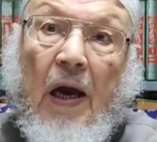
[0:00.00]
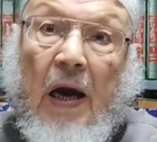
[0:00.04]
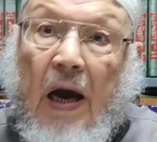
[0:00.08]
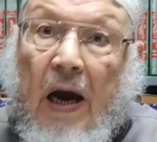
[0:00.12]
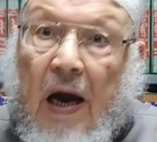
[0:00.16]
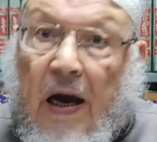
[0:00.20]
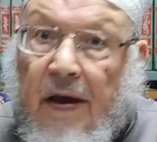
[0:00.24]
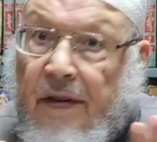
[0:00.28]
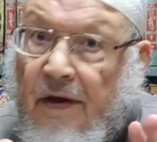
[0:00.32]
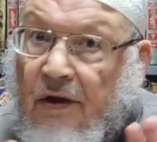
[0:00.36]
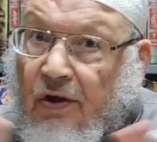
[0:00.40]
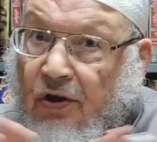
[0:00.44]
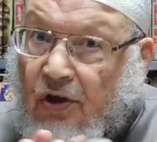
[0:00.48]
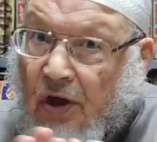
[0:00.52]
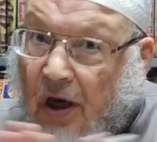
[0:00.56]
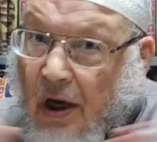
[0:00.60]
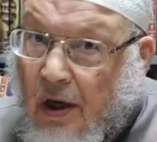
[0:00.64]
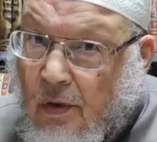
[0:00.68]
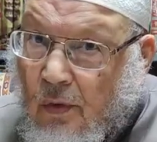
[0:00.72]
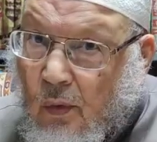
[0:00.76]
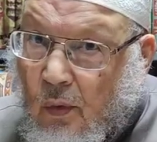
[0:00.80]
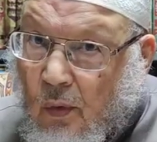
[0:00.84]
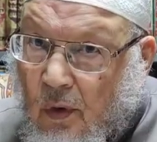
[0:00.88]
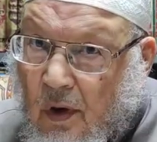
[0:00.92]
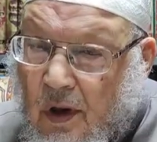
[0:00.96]
هذا
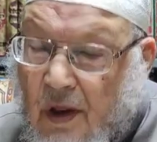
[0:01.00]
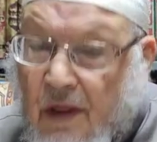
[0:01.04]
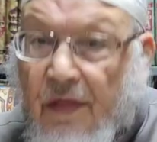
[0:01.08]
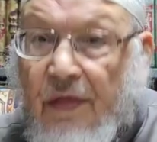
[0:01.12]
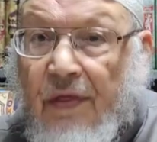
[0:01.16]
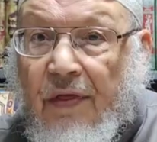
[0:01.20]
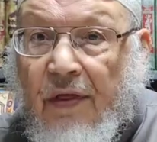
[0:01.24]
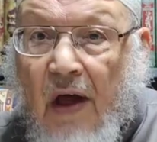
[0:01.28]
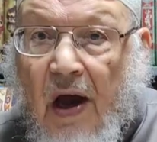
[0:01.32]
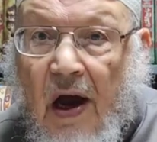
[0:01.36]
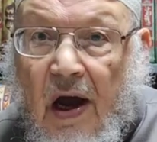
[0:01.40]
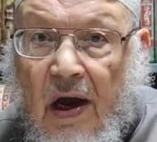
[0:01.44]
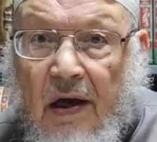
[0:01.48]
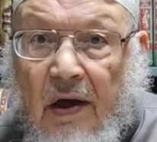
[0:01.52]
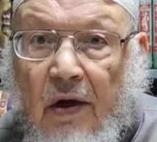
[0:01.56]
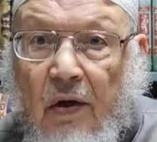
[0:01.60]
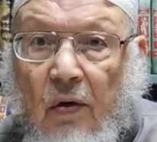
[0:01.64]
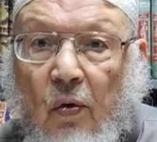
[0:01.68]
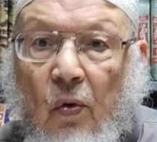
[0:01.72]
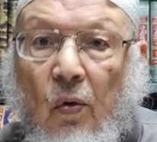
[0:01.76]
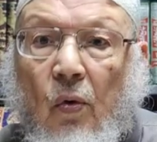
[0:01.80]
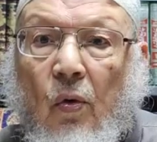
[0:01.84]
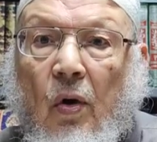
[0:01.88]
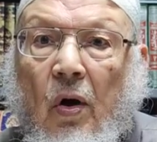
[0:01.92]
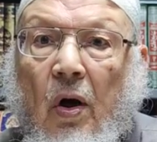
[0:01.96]
الشأن
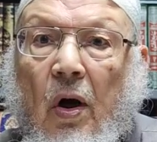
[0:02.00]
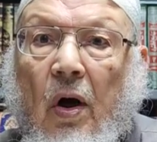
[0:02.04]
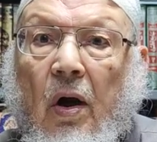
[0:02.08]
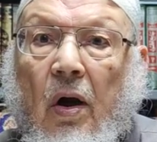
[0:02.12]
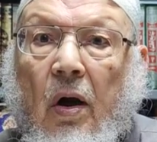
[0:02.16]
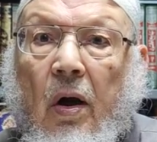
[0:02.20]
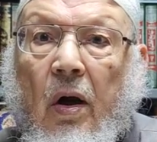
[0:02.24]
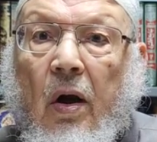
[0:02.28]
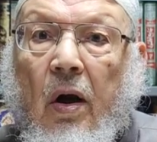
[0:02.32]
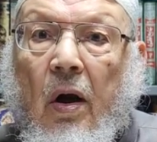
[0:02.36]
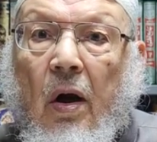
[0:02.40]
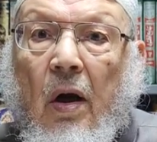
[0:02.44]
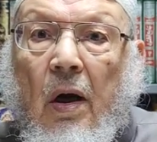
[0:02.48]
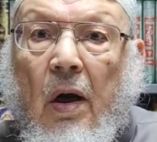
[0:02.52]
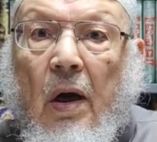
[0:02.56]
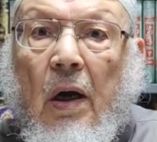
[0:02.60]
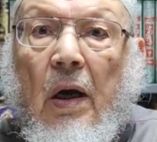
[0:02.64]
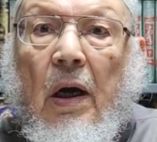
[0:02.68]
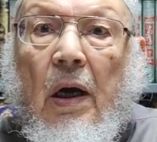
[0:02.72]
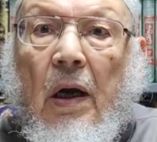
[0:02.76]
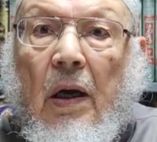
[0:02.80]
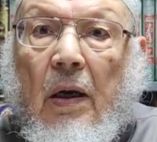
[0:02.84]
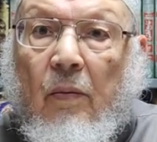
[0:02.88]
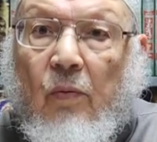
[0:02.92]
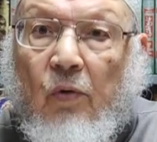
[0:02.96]
الظاهر
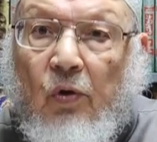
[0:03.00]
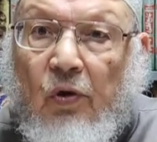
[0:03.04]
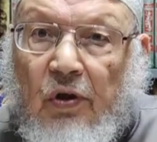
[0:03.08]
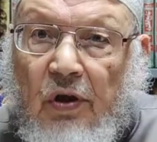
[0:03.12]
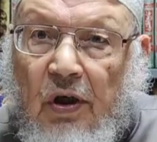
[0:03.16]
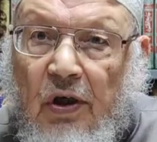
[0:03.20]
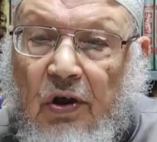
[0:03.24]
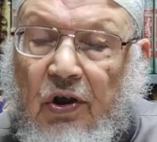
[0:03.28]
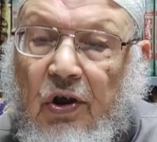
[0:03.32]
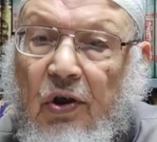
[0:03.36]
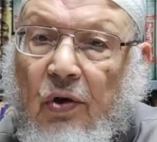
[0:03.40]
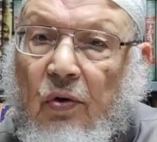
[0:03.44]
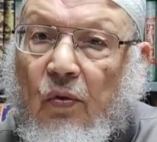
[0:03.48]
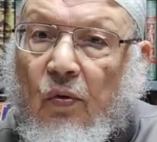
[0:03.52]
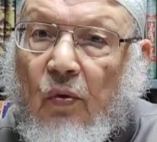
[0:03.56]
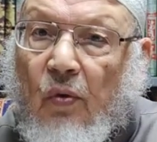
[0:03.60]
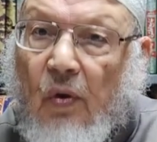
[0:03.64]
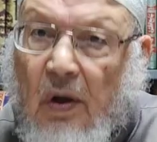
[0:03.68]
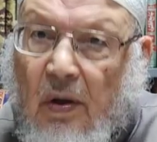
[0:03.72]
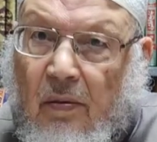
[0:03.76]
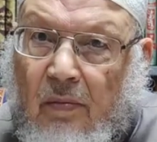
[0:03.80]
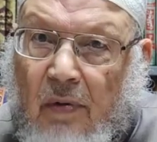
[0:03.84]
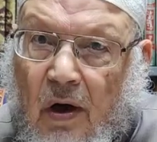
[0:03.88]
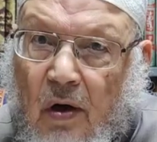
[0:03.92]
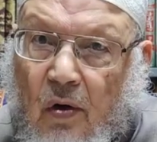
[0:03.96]
المنتشر
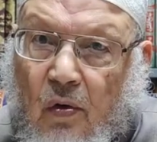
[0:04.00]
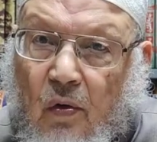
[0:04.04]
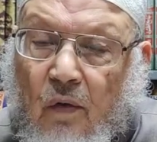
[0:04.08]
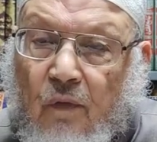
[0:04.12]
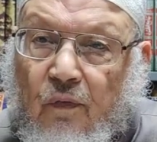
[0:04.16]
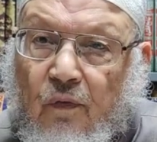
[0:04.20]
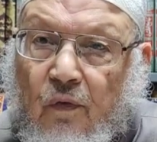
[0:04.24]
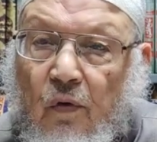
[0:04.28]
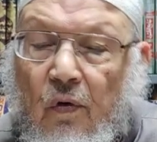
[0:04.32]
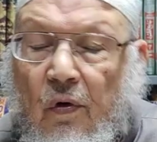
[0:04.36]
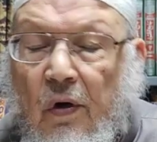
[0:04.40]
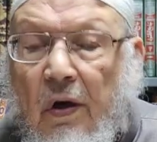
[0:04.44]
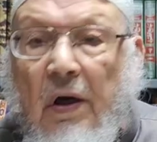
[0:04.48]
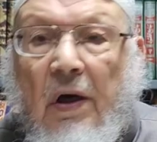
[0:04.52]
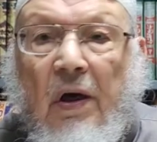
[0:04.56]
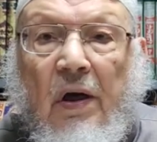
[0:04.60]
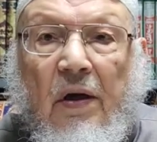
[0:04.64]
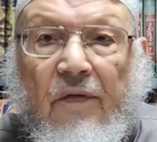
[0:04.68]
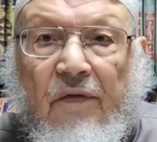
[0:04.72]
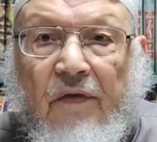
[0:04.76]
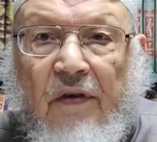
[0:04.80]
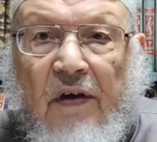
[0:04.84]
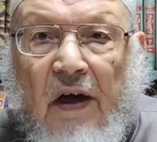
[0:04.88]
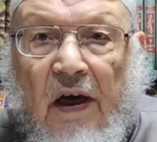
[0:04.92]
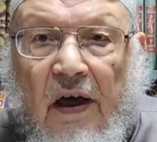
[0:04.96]
المعروف
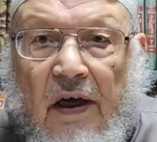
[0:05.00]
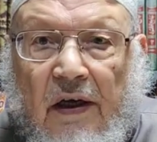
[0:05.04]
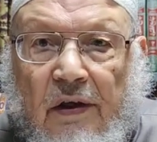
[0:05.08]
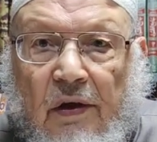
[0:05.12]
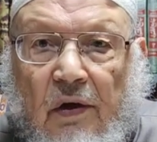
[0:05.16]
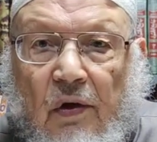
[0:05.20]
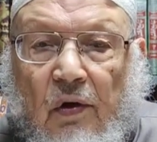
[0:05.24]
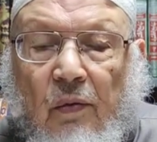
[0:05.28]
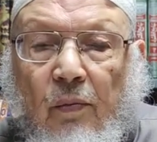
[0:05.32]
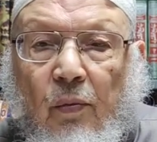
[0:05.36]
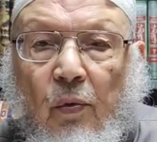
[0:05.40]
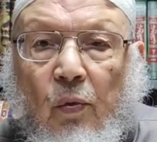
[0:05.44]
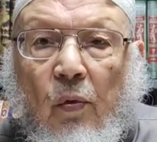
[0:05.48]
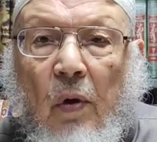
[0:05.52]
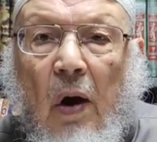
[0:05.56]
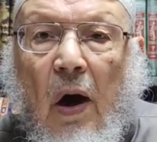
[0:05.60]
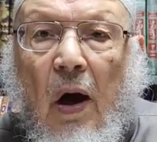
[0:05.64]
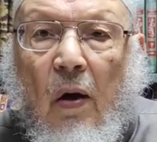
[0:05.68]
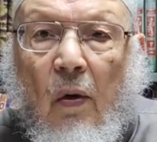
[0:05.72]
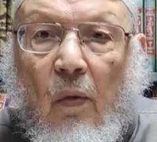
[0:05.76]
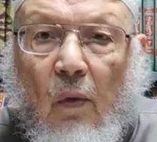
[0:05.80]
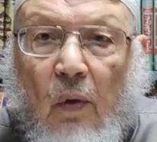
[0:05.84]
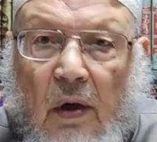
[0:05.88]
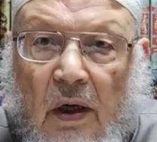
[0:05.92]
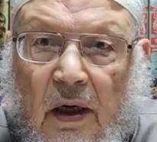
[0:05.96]
في عهد
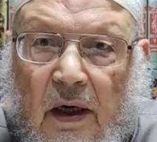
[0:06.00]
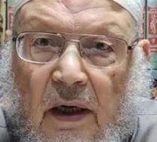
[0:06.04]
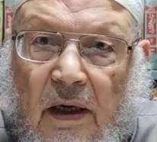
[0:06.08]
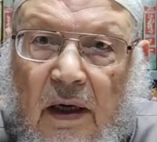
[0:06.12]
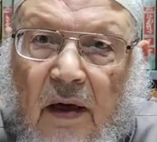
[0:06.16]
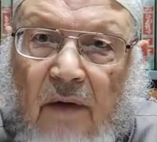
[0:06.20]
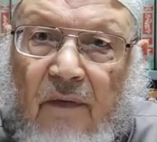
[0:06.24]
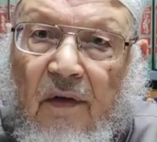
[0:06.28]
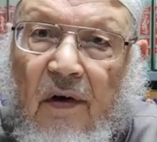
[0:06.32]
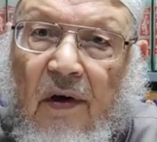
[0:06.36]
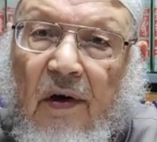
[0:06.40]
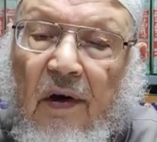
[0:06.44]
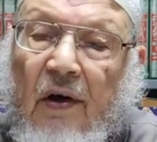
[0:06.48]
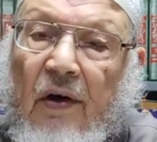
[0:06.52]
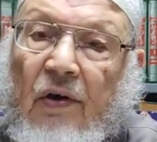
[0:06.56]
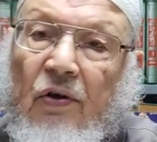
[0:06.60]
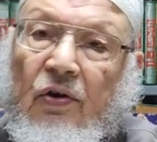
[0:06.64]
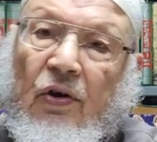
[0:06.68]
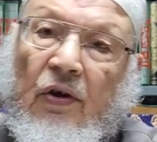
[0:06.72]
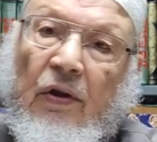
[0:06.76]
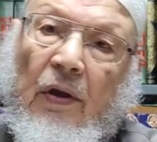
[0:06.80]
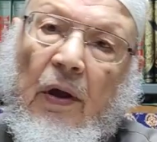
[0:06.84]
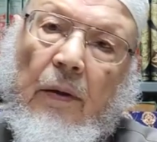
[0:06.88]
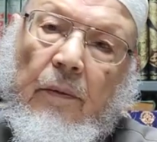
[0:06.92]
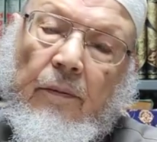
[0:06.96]
النبوة والخلافة
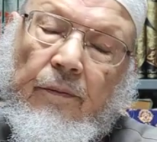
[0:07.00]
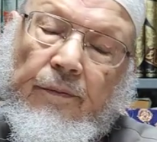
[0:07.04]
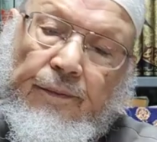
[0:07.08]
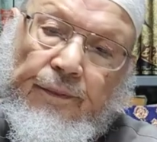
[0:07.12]
الراشدة